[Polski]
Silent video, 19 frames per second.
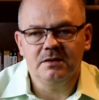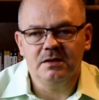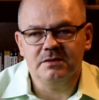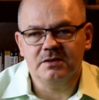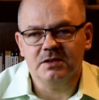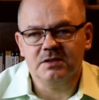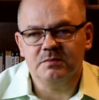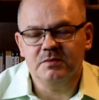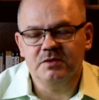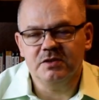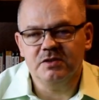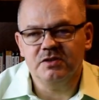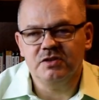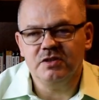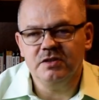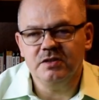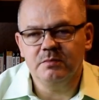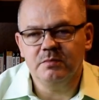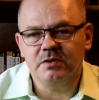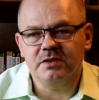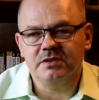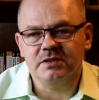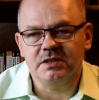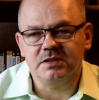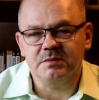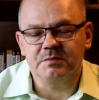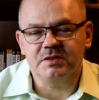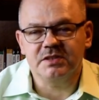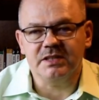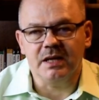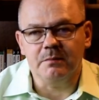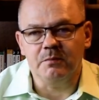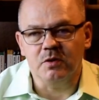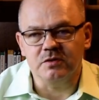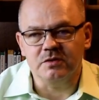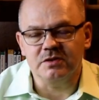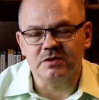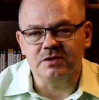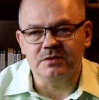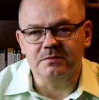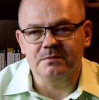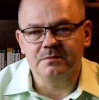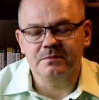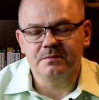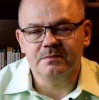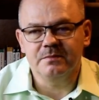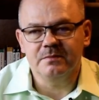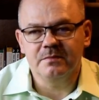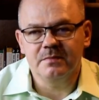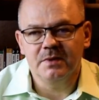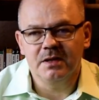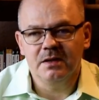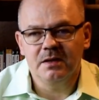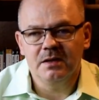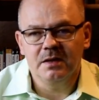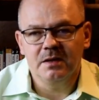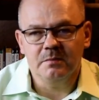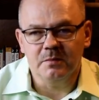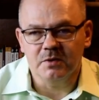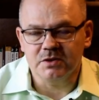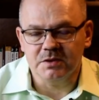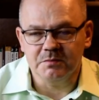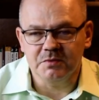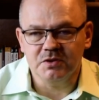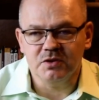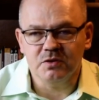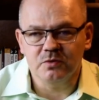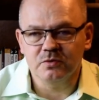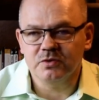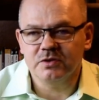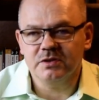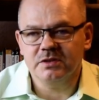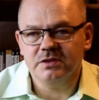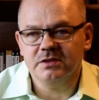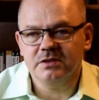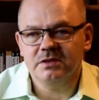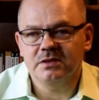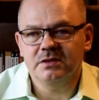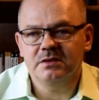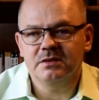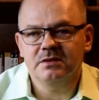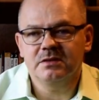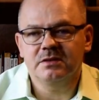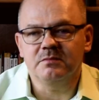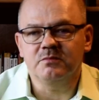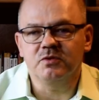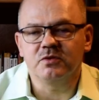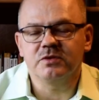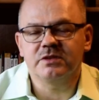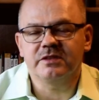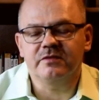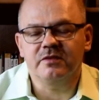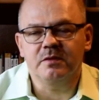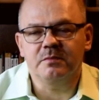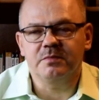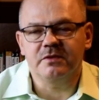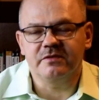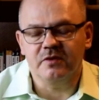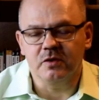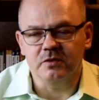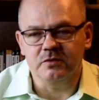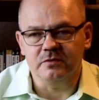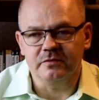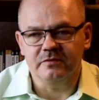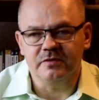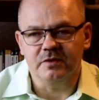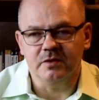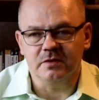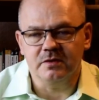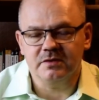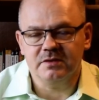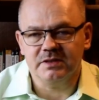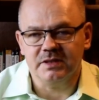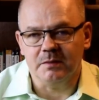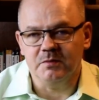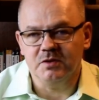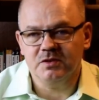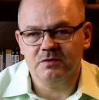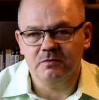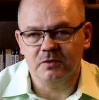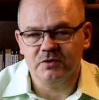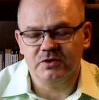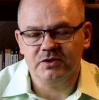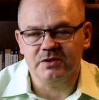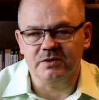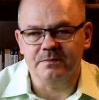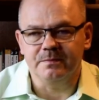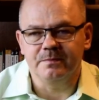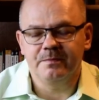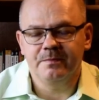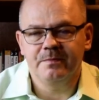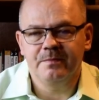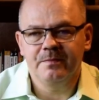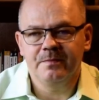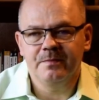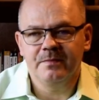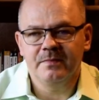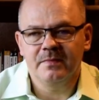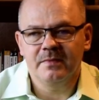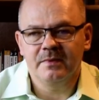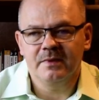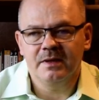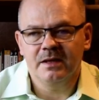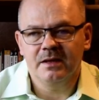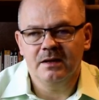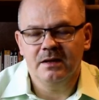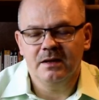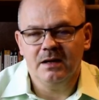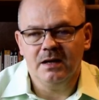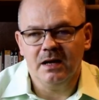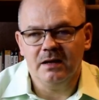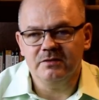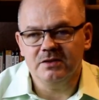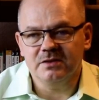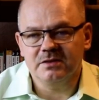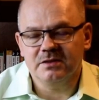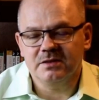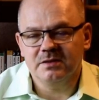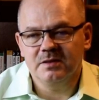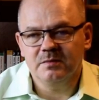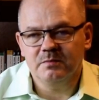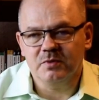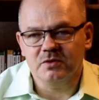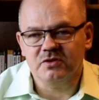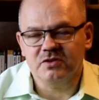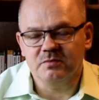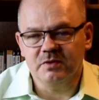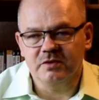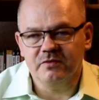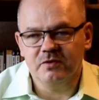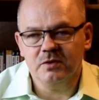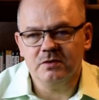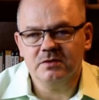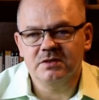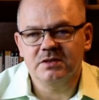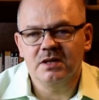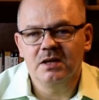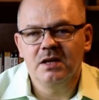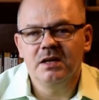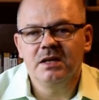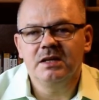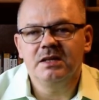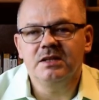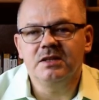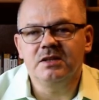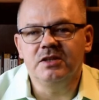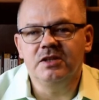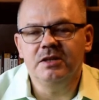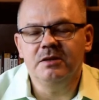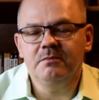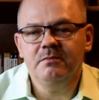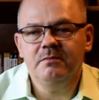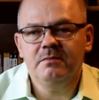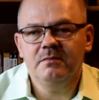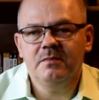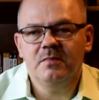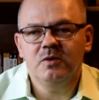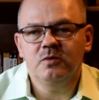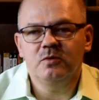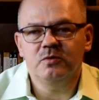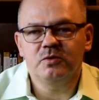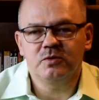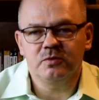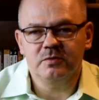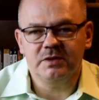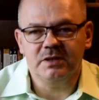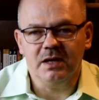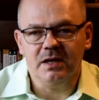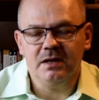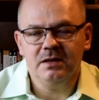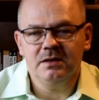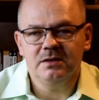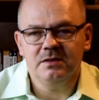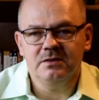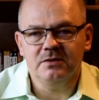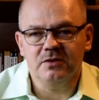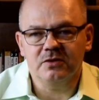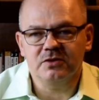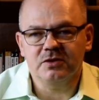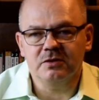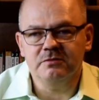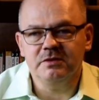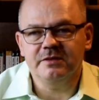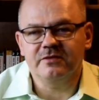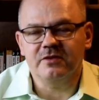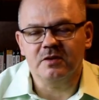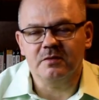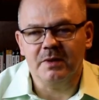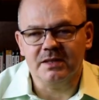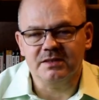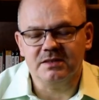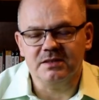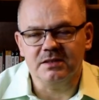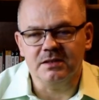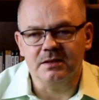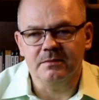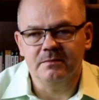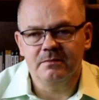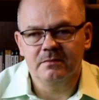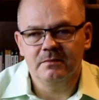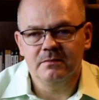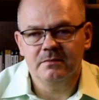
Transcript: Jesteśmy źli, bo jesteśmy samotni. Może być różnych mnóstwo powodów do samej złości. A więc podsumowując, dym uczucia niosą informacje.